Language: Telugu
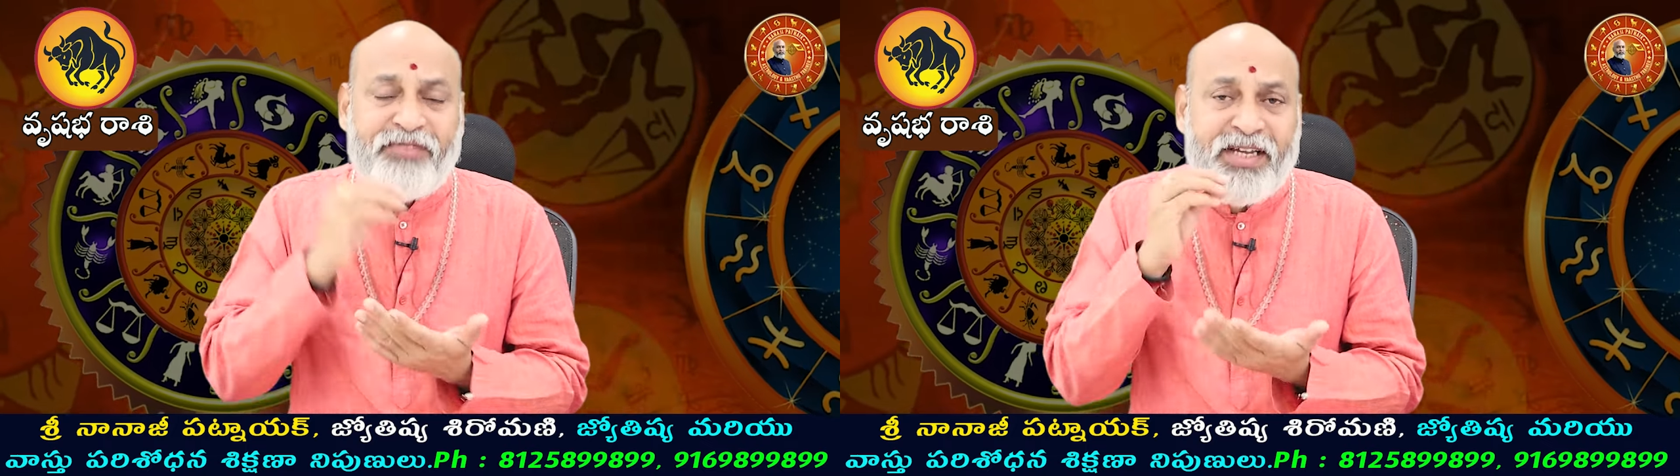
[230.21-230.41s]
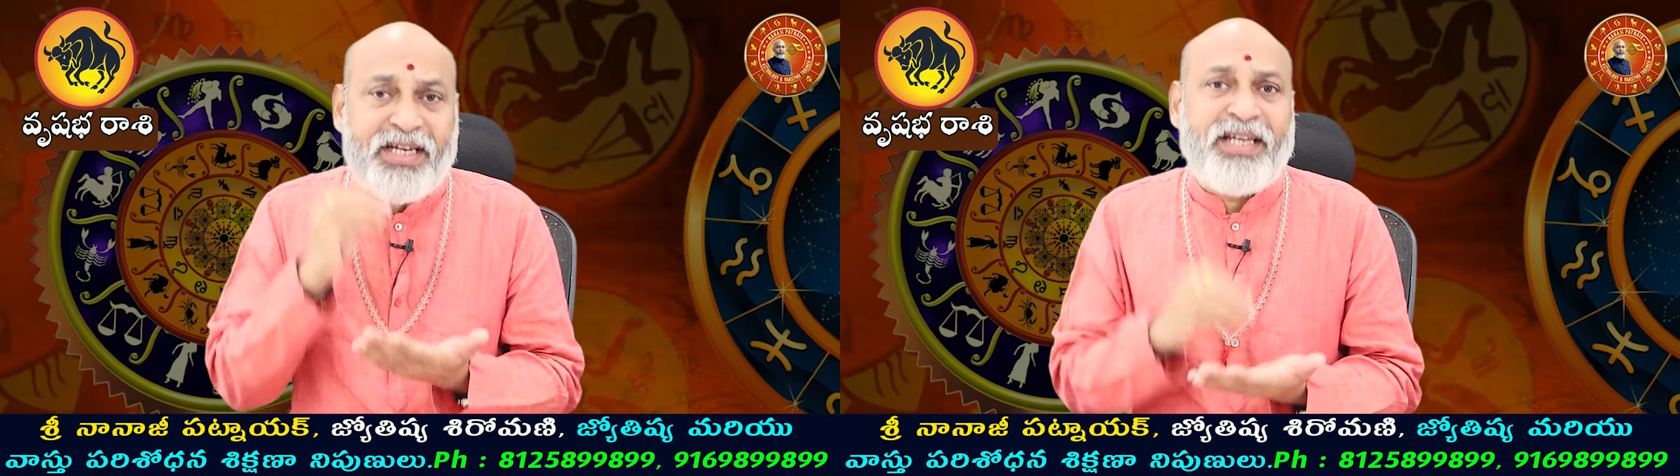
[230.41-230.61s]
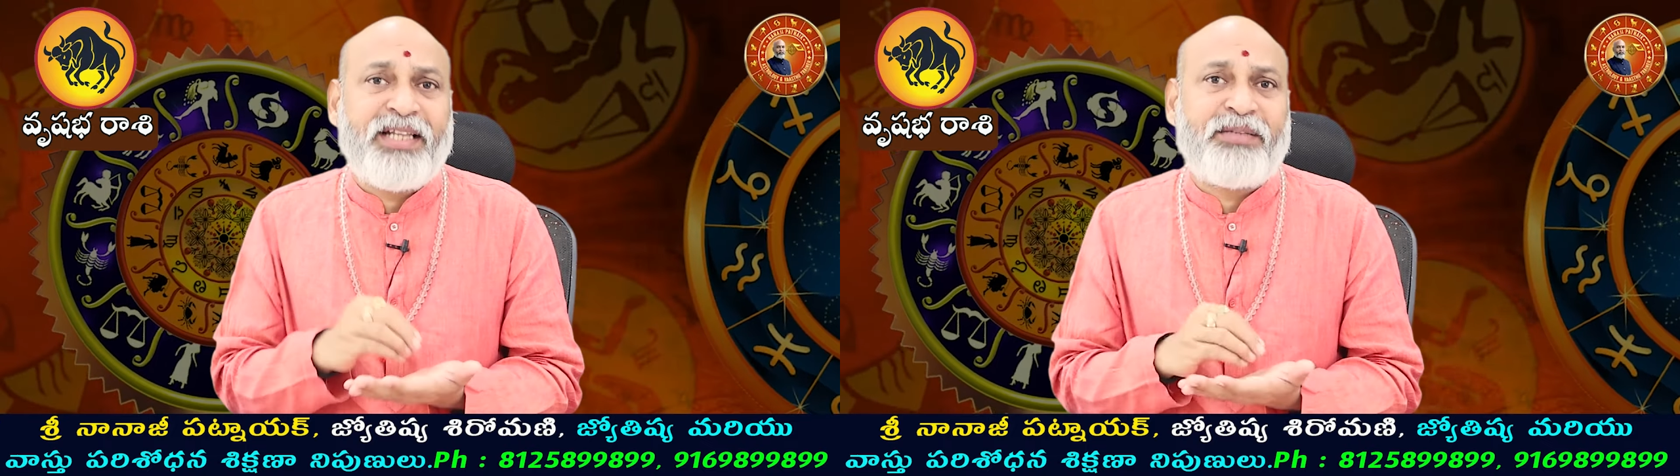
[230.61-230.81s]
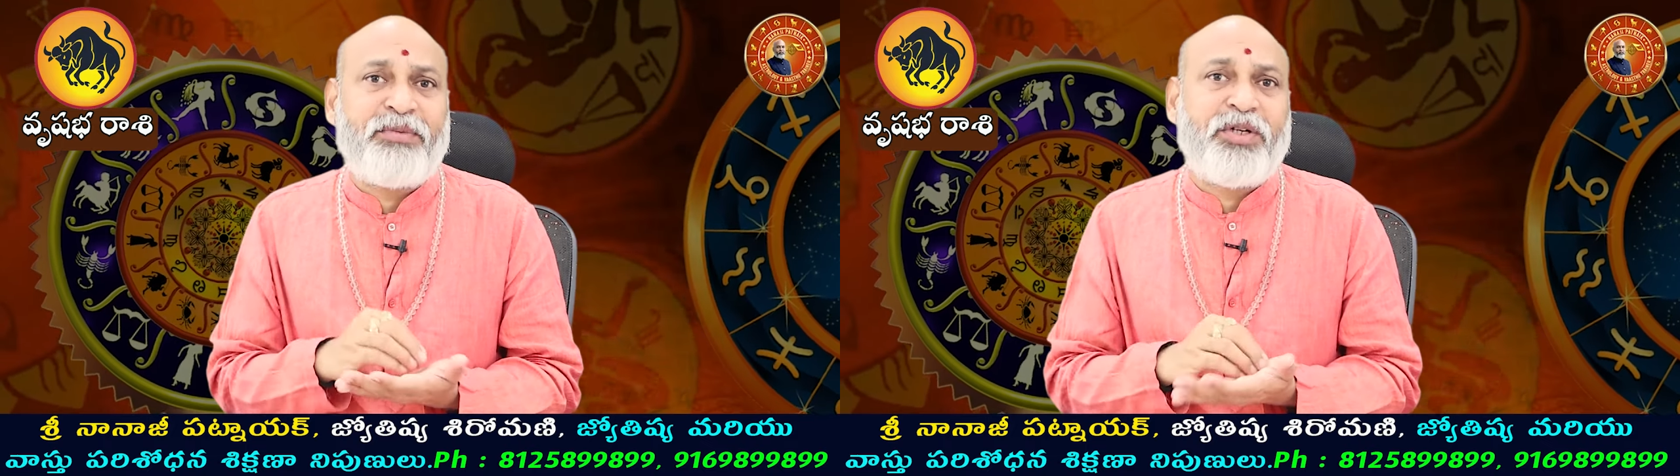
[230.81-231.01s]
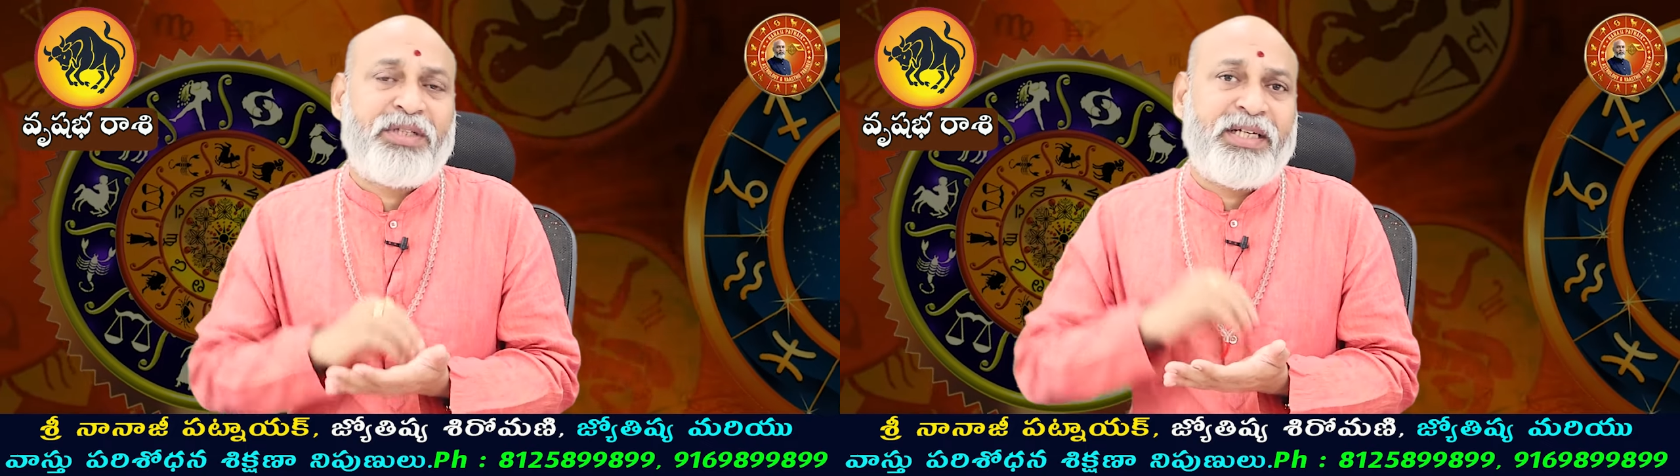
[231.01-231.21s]
వీలైనంత
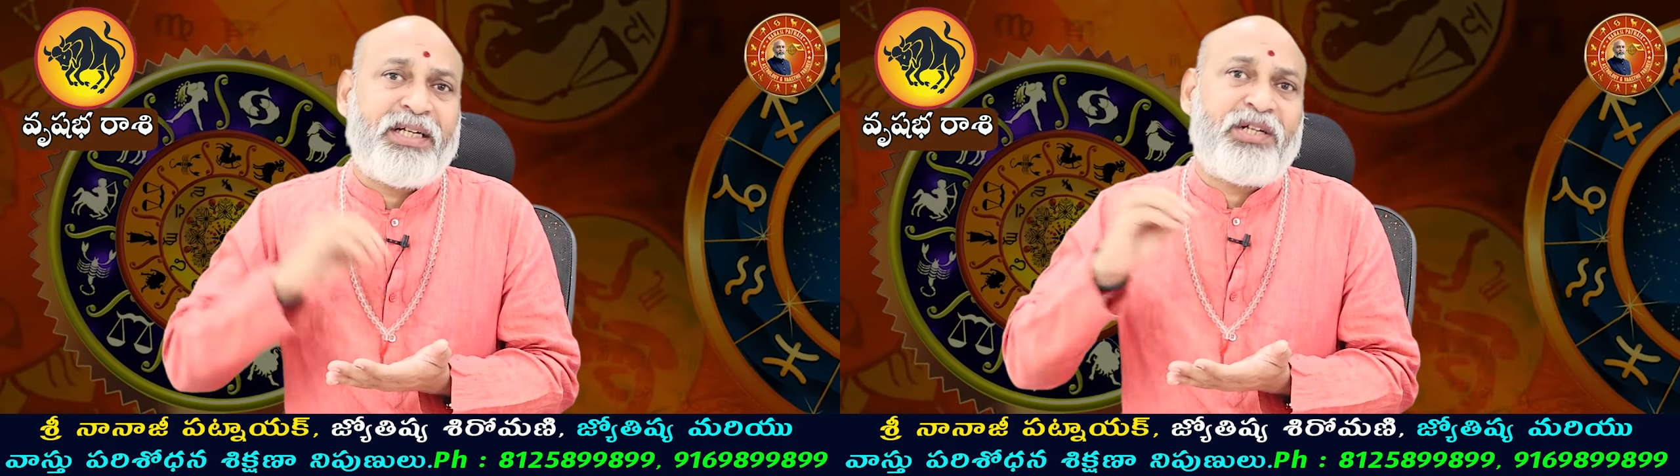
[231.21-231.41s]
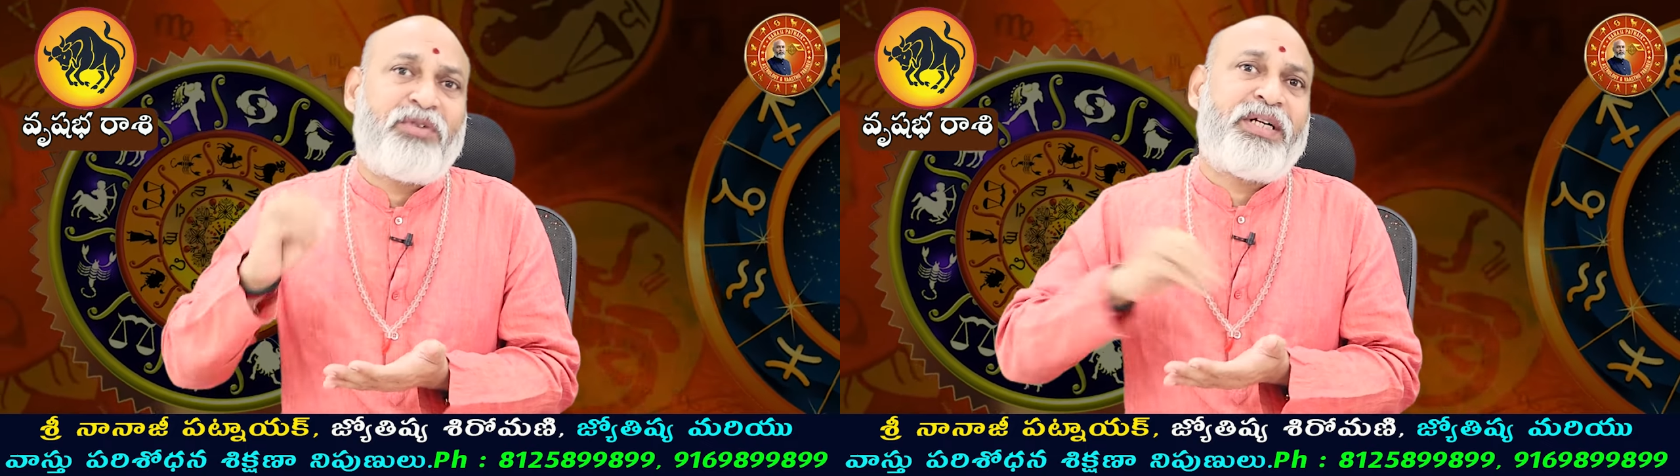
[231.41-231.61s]
మటుకు దగ్గరలో